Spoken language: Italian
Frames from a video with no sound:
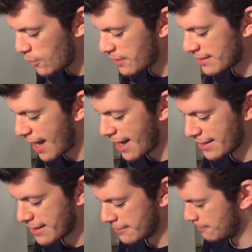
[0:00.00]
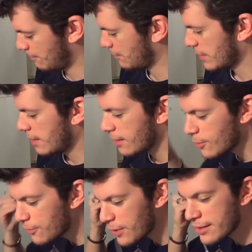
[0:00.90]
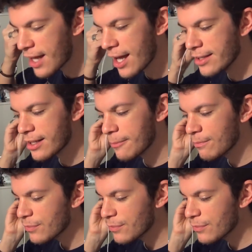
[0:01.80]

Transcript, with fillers: cuffietaina. Cuffietaina.